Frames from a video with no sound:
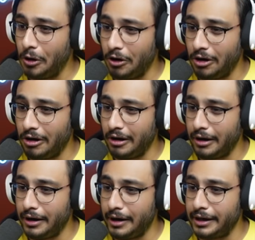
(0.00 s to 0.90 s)

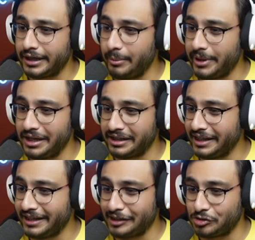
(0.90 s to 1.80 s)
और हमें
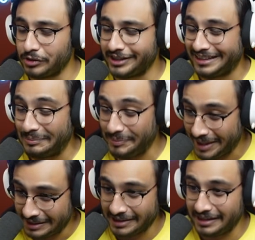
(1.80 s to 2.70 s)
लगेंगे रेडस्टोन के
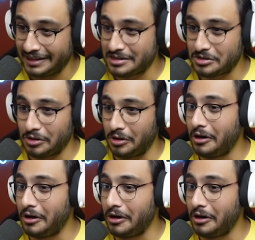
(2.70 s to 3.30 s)
रिपीटर्स